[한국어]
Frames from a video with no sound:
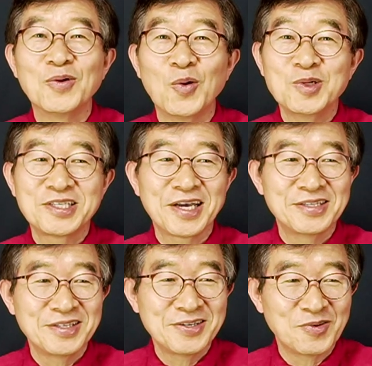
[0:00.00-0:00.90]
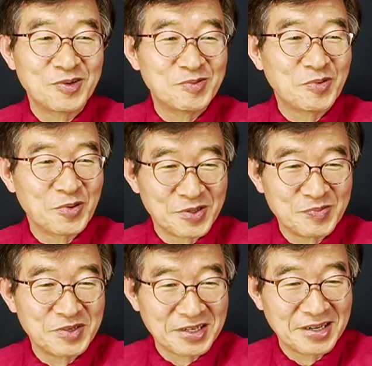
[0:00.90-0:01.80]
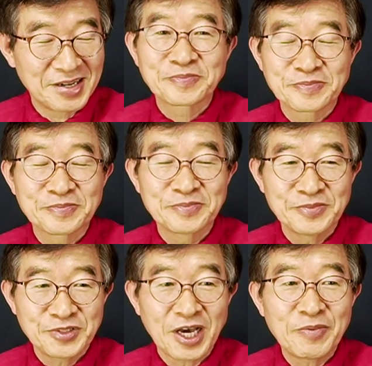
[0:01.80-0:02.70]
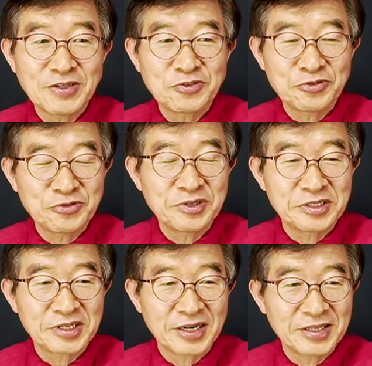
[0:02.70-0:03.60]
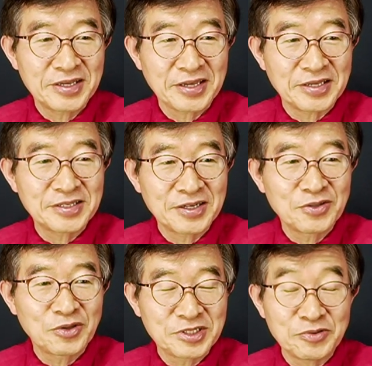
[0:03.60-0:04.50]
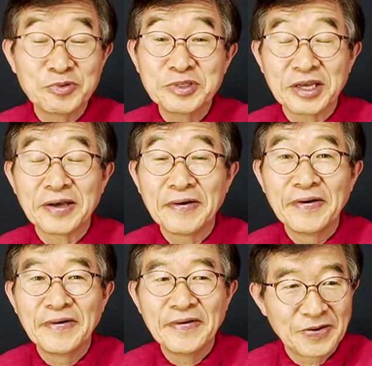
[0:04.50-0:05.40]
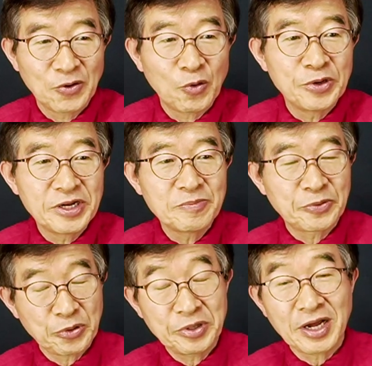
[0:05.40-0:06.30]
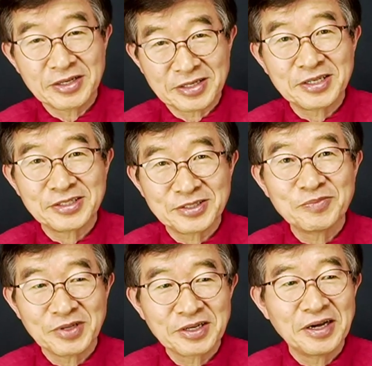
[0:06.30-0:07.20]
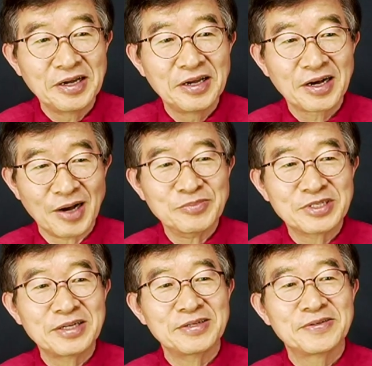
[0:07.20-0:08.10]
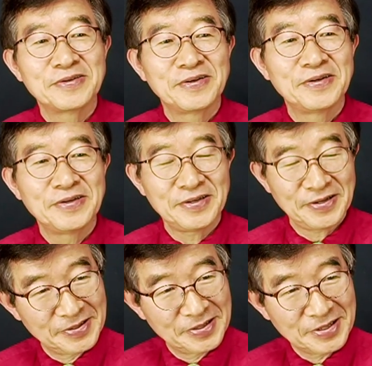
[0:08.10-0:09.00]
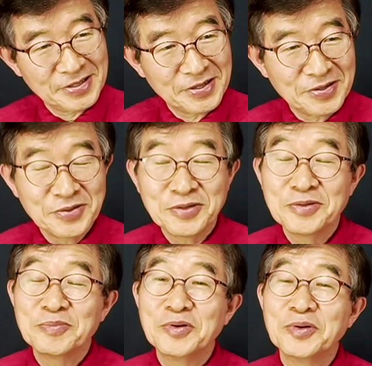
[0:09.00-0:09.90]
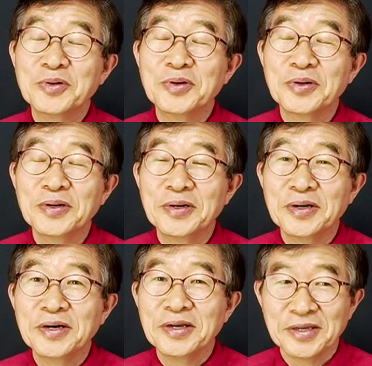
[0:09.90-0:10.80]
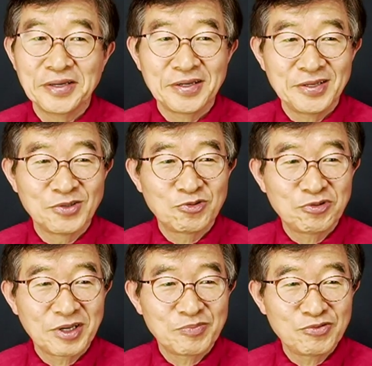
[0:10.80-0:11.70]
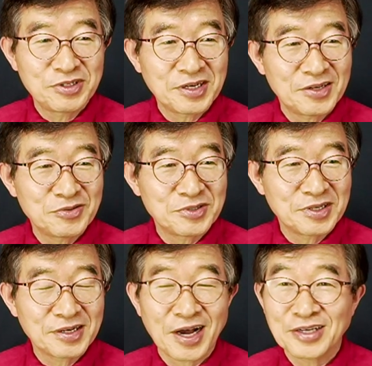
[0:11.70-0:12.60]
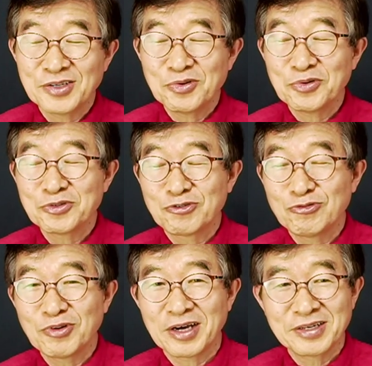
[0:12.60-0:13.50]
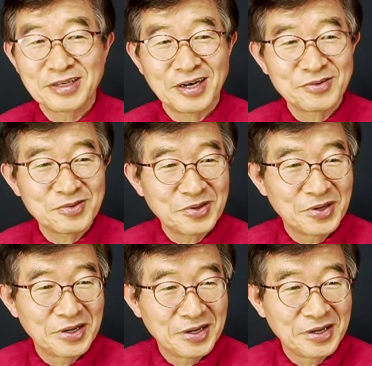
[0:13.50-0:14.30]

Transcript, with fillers: 옳지 않은 일을 오늘 본 겁니다. 자발적으로 주는 건 상당히 괜찮은 제도인데 호의를 표현하는 거지 않습니까? 감사를. 음. 근데 그걸 뭐 예, 영수증에 붙여가지고 그냥 강제로 수거하는 거하고